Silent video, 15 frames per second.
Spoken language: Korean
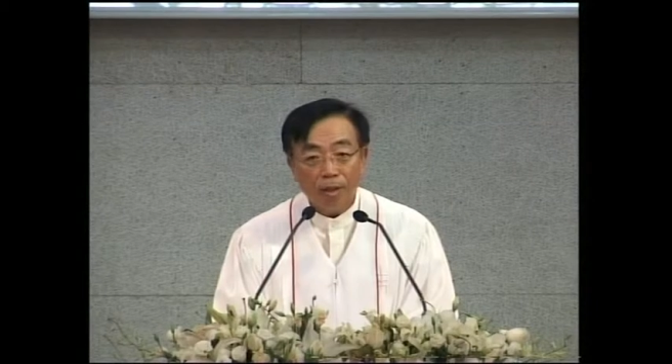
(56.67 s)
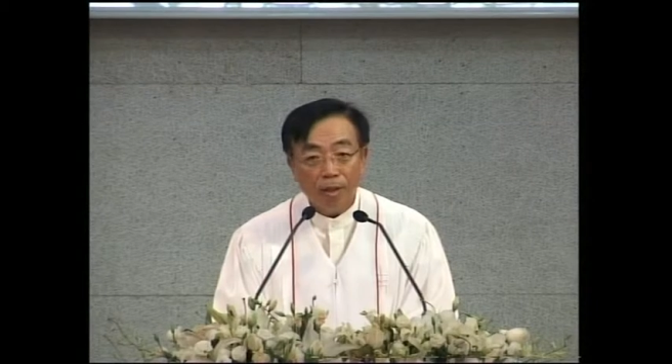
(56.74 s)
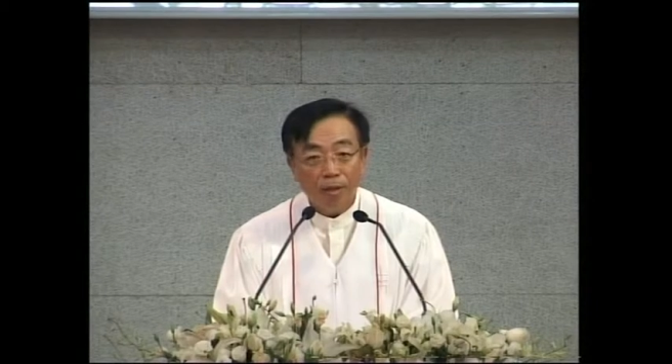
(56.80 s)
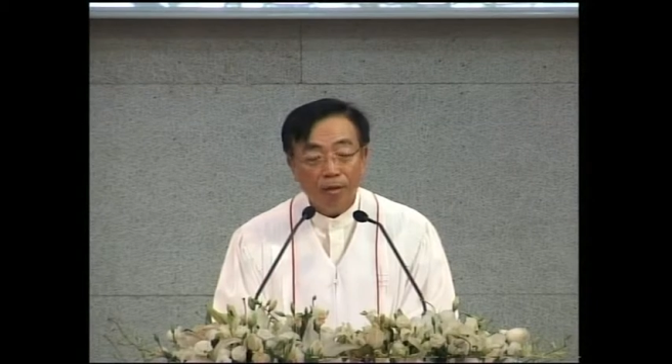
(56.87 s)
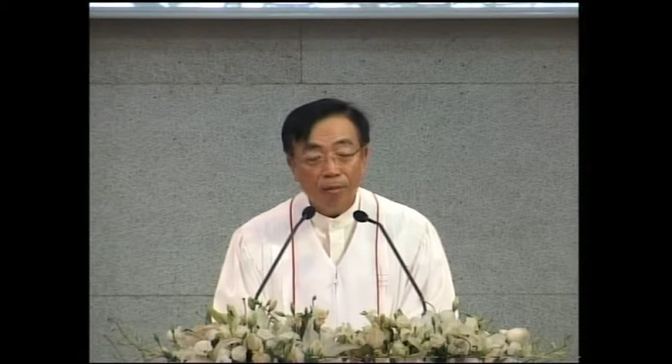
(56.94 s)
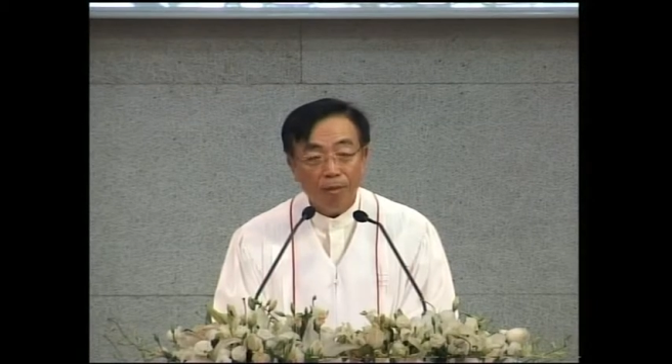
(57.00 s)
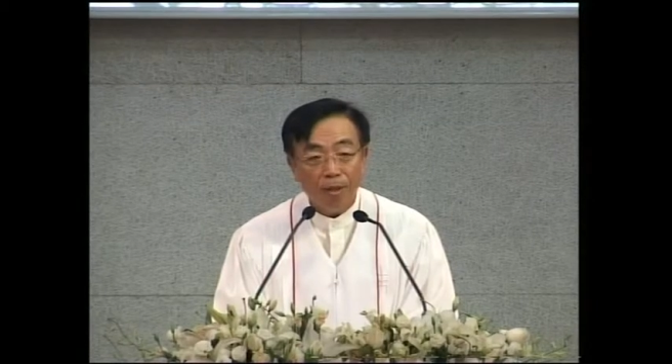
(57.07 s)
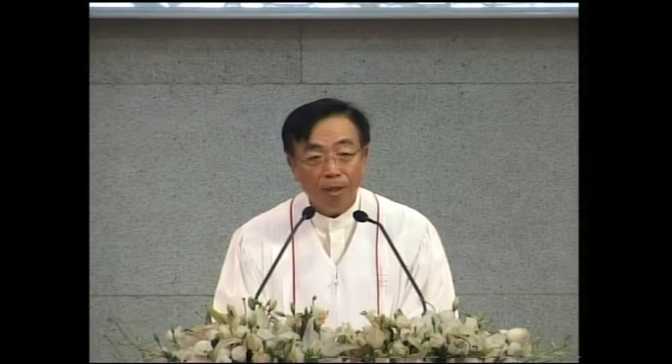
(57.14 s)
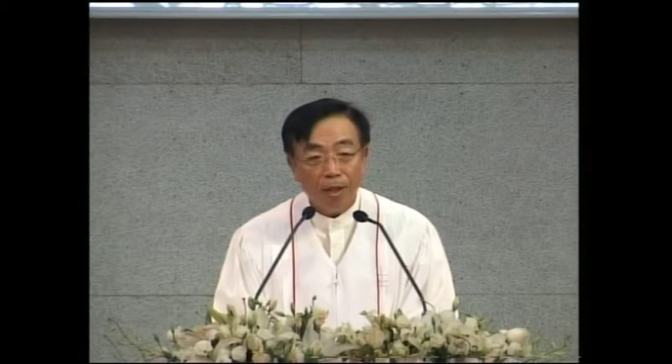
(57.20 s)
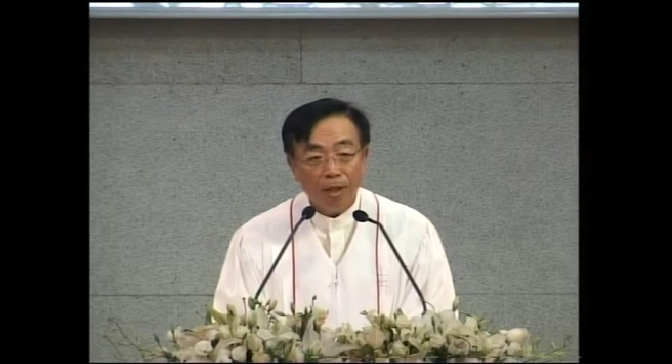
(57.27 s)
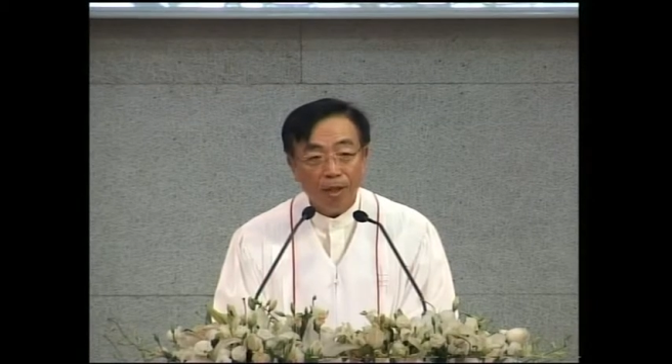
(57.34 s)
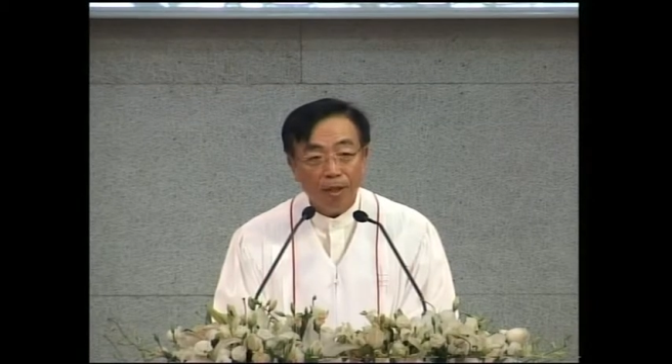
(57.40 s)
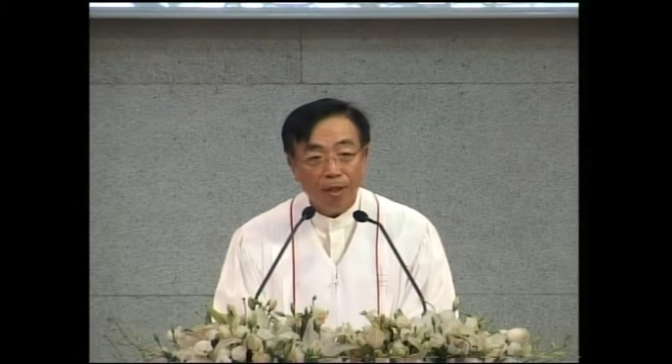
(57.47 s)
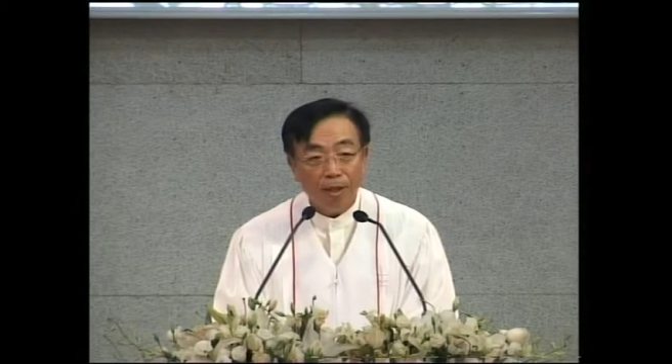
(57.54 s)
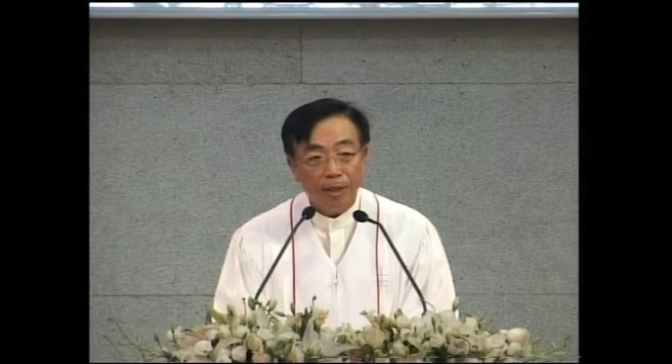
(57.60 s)
있습니다.
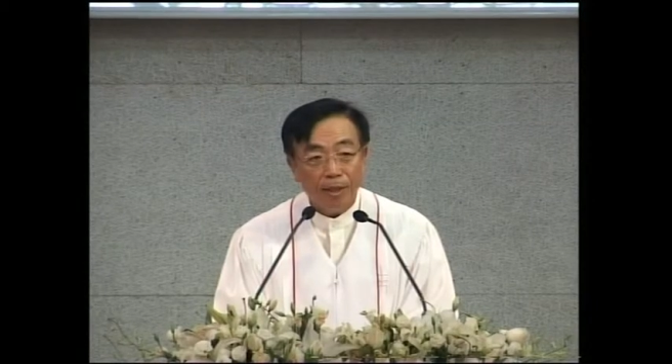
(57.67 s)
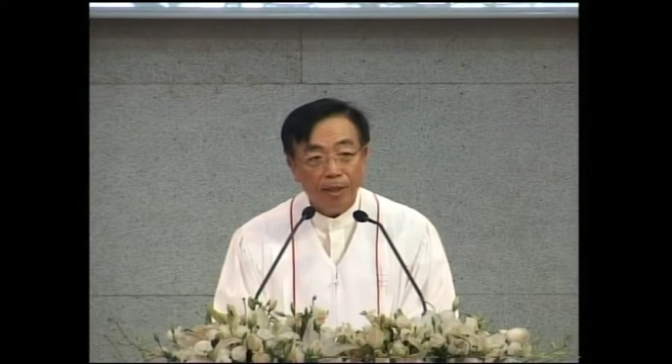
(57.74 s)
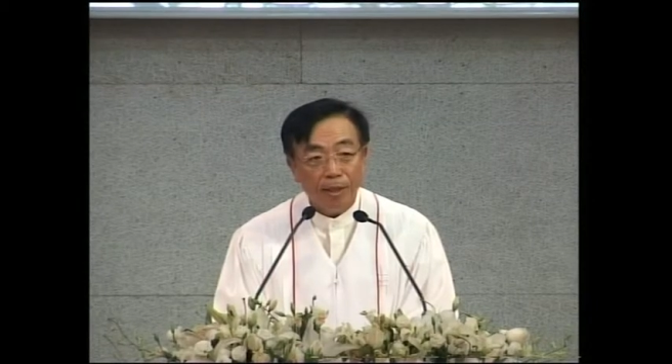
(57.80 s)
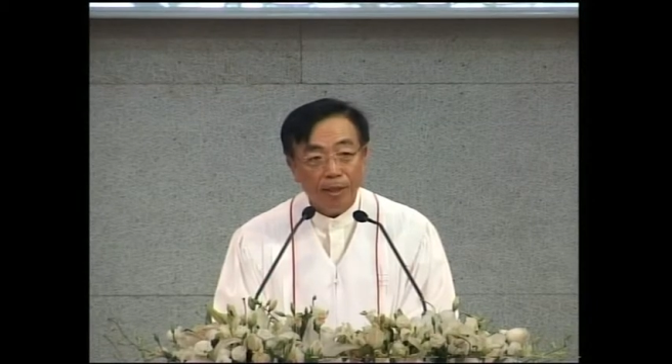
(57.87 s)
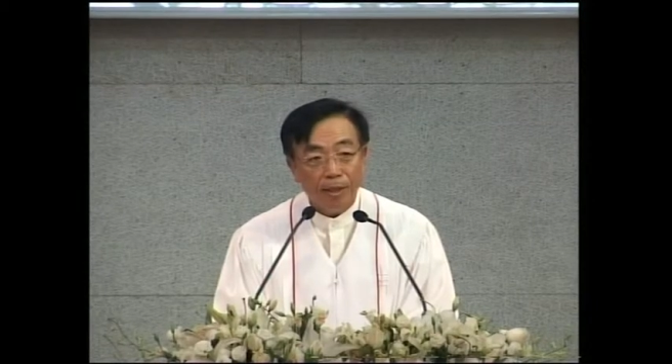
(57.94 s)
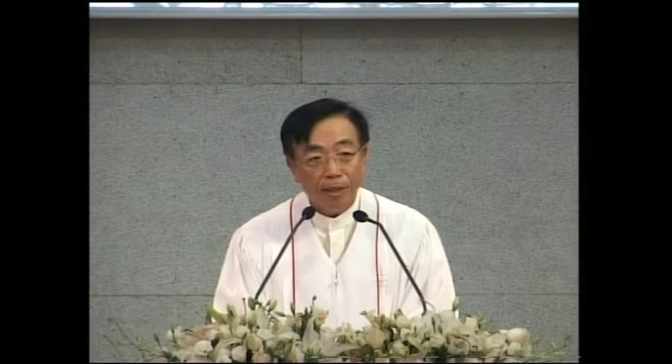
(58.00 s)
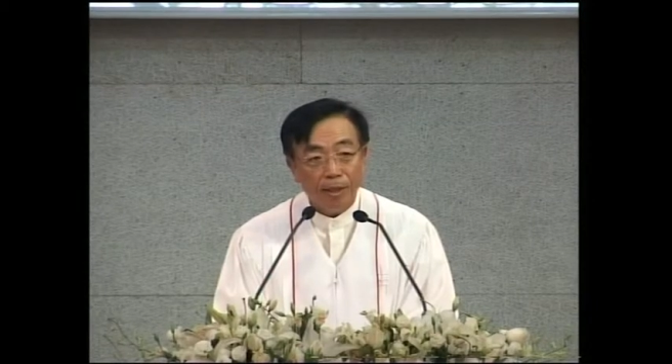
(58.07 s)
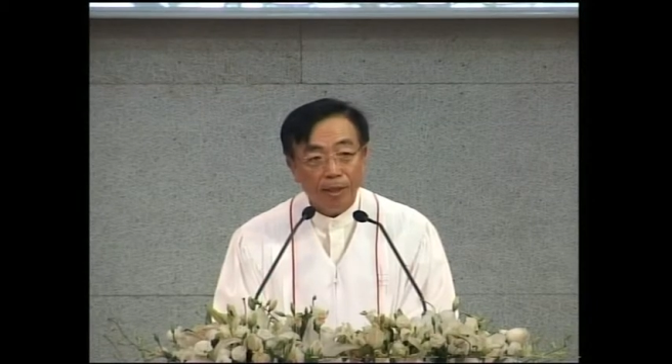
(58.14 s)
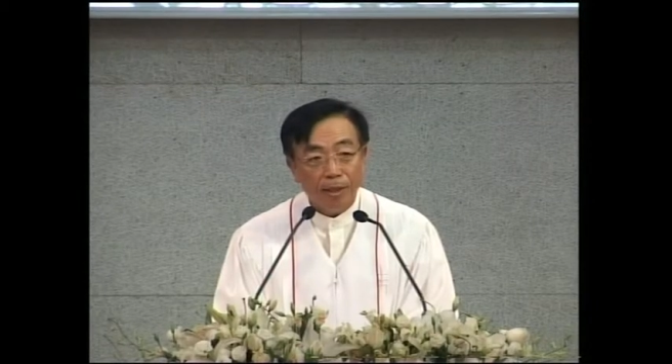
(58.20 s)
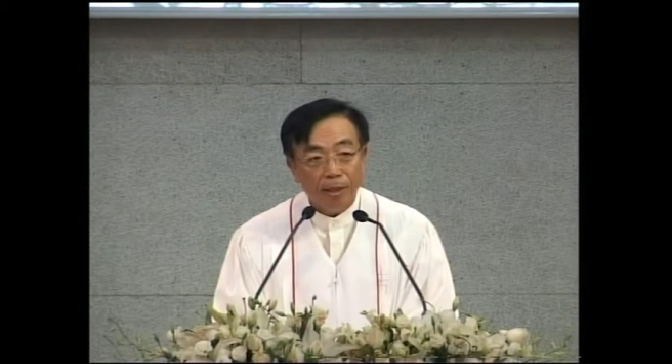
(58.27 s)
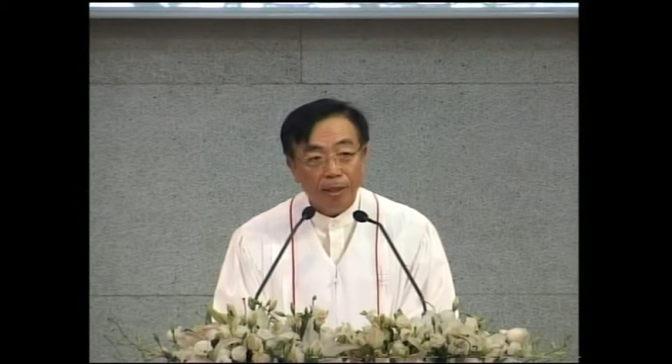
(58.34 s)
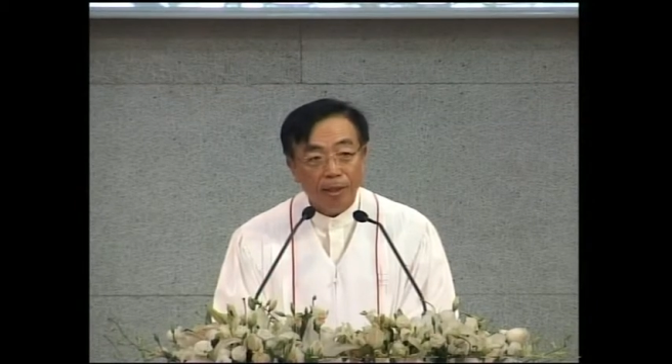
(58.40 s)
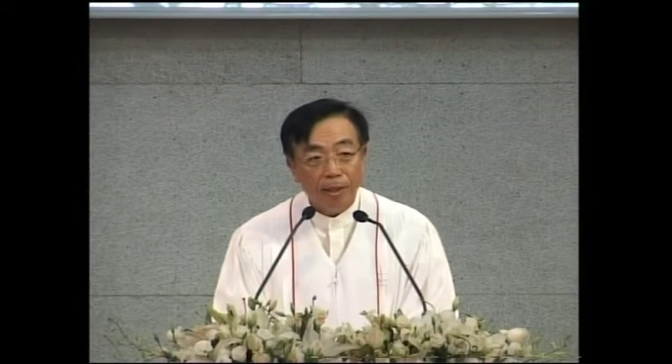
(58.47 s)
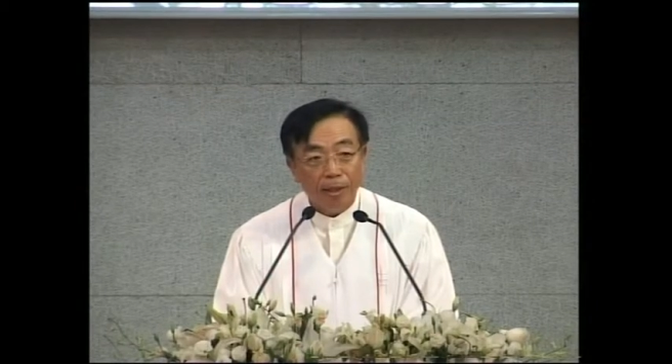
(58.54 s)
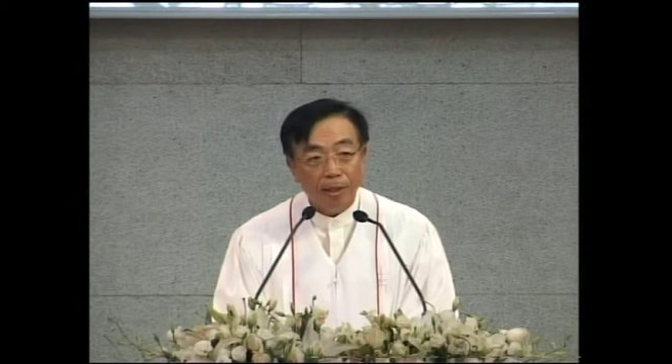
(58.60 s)

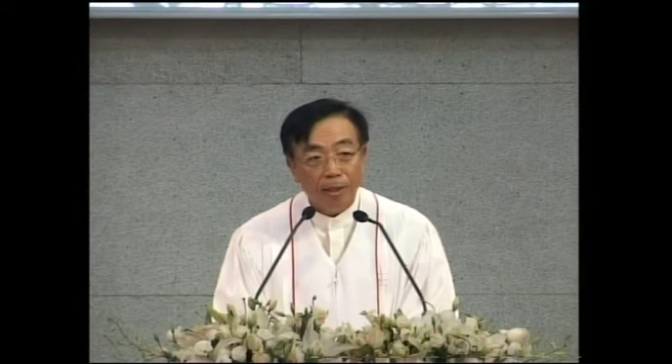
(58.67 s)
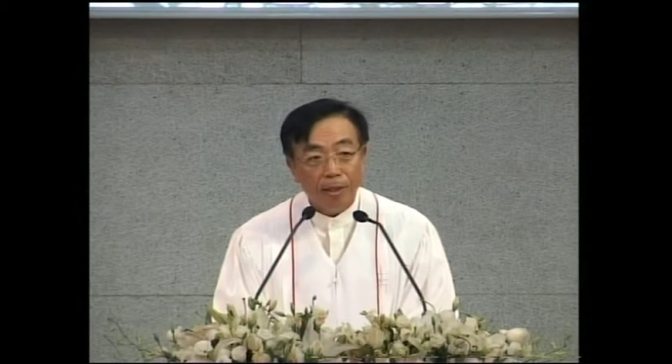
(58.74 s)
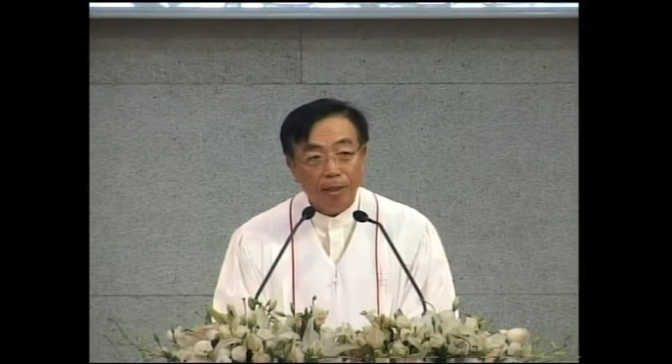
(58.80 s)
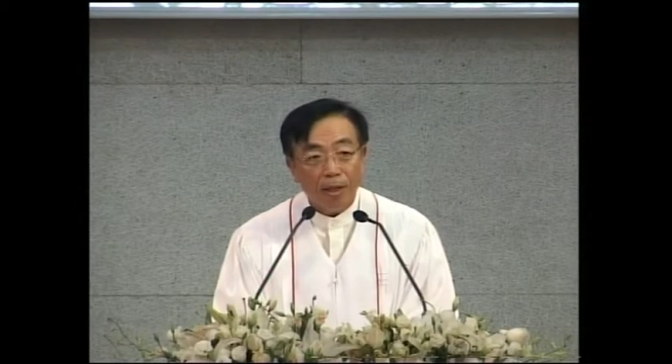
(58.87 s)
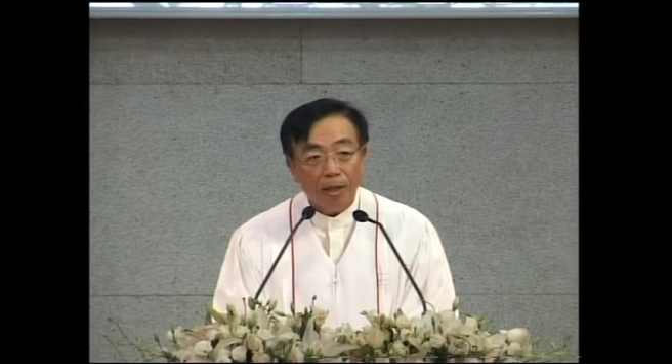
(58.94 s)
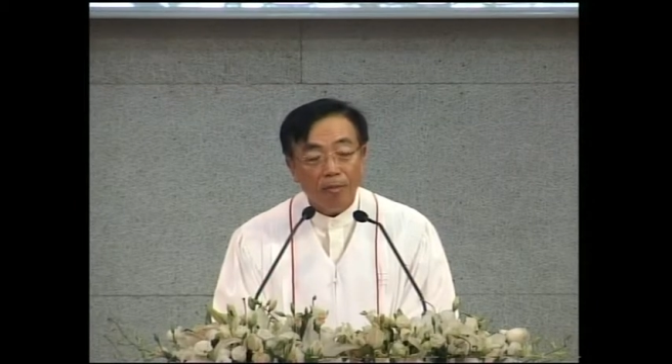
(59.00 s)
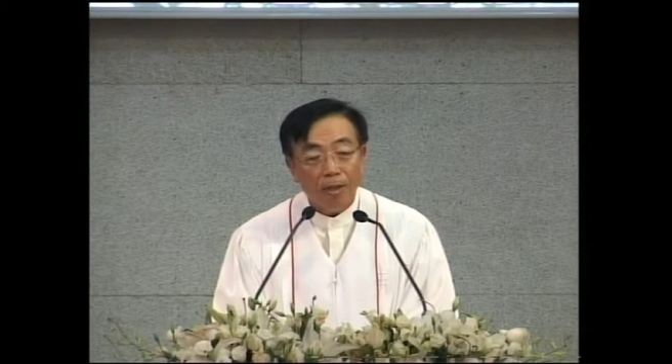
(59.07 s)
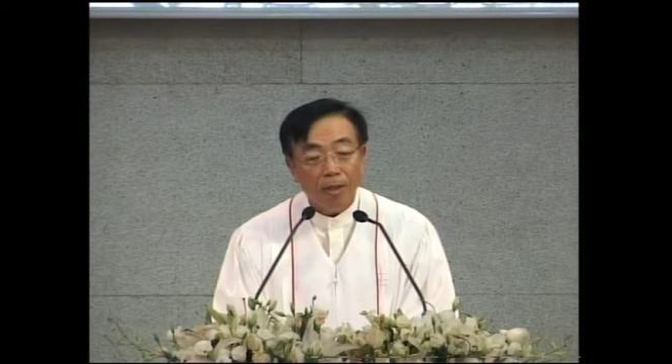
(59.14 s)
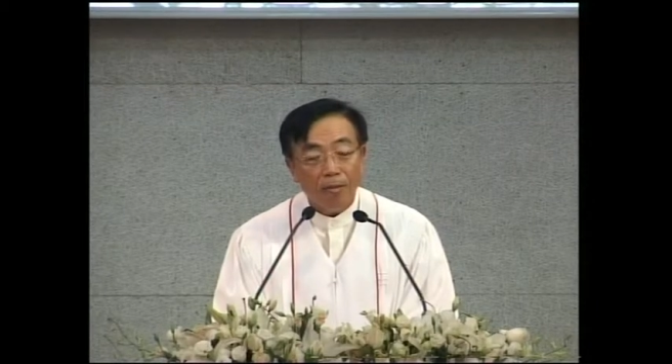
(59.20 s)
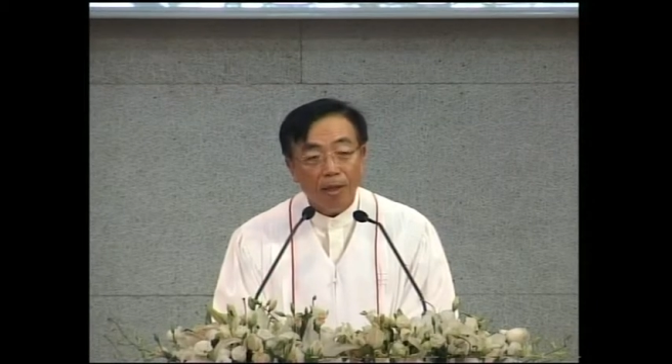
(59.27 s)
사람들의